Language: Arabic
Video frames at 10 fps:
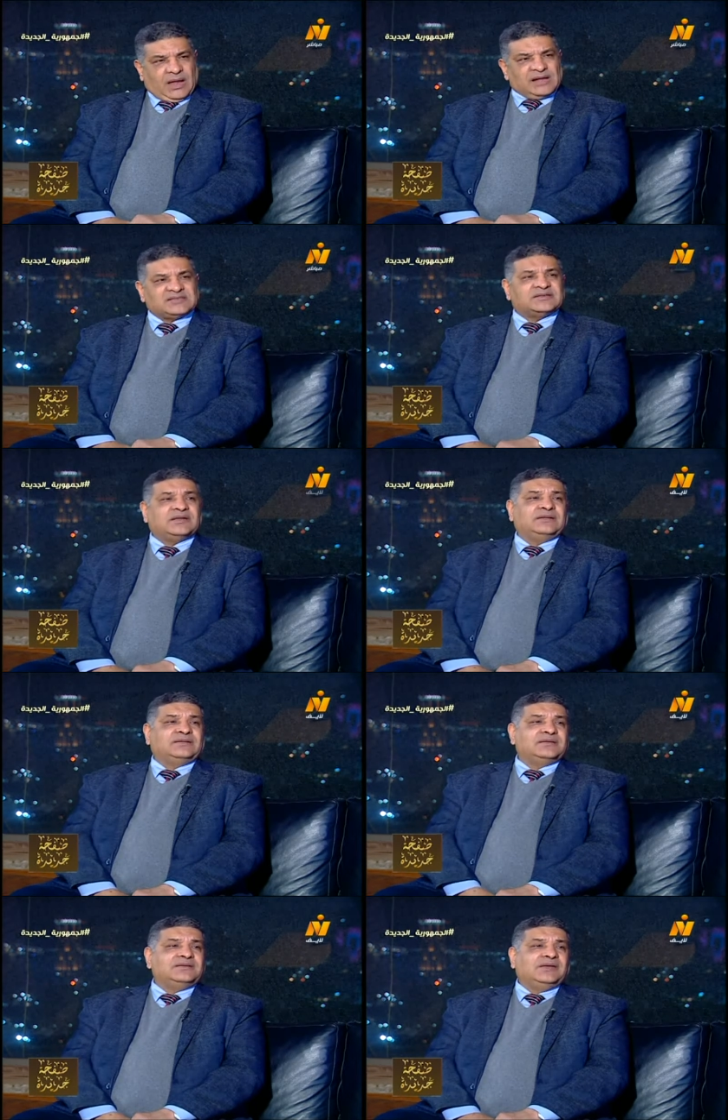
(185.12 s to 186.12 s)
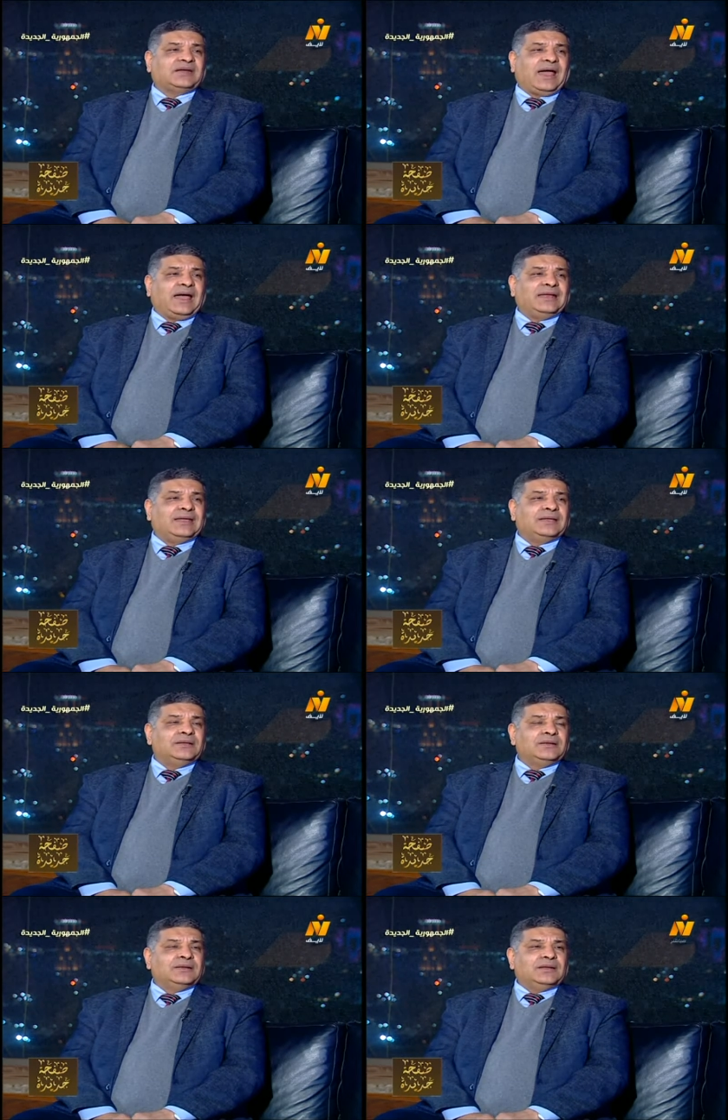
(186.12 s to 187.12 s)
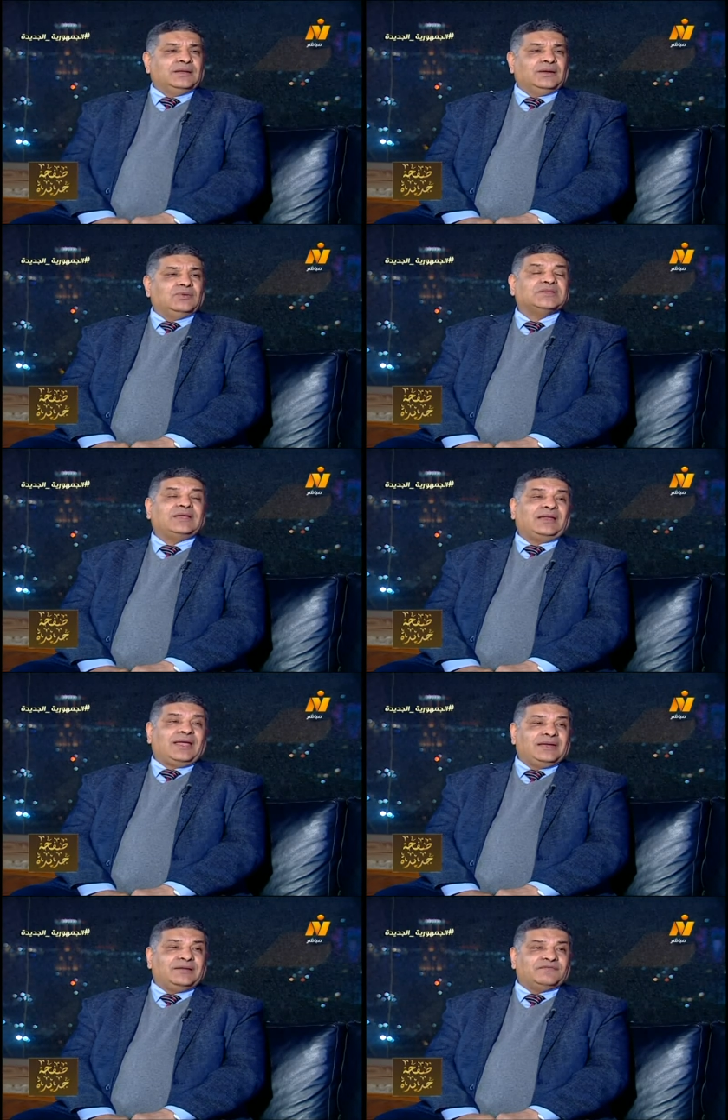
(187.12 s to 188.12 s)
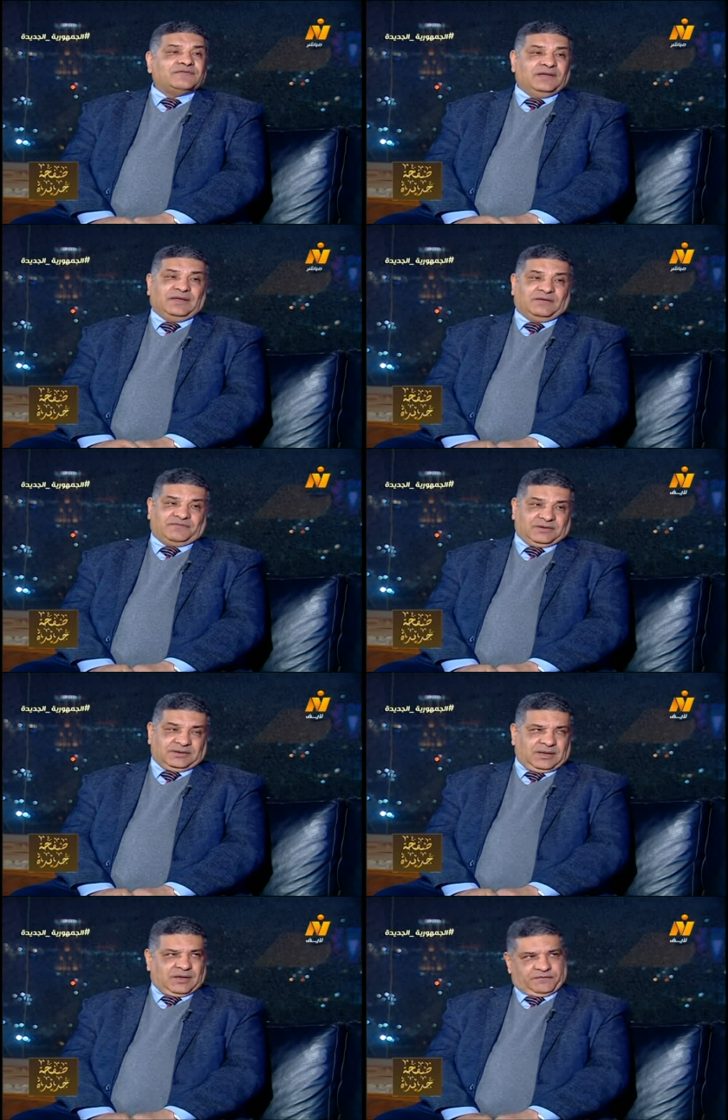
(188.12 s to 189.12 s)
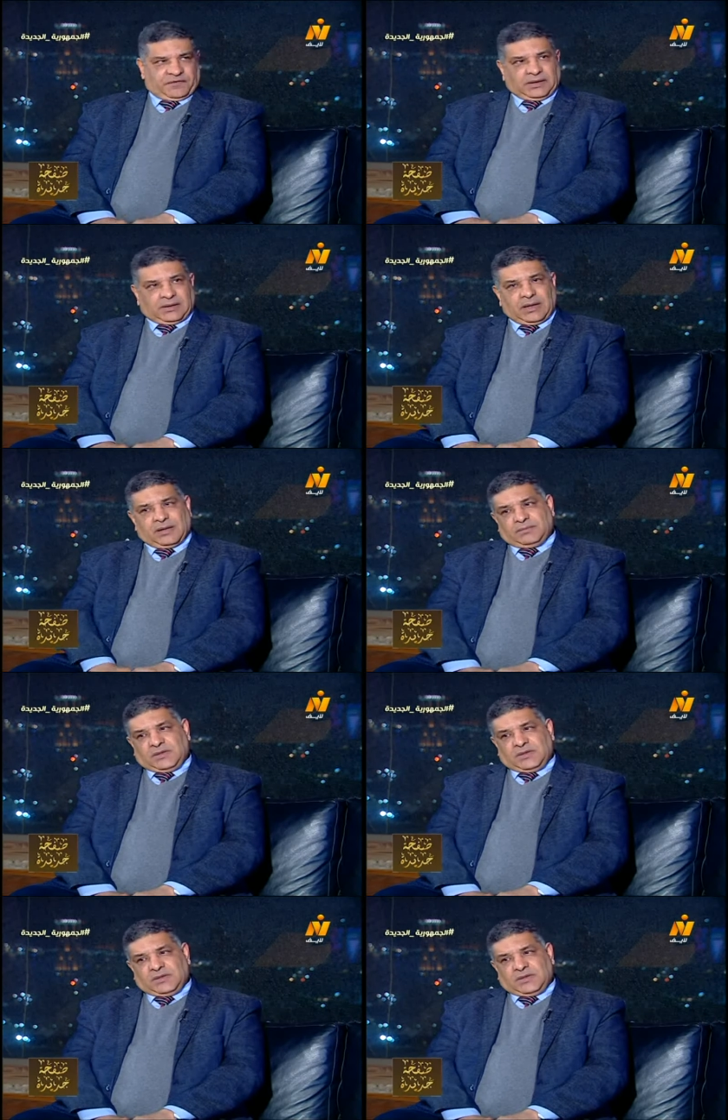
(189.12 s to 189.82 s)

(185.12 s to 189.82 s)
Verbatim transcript: اثرت كتير على الوضع الحالي في افريقيا افريقيا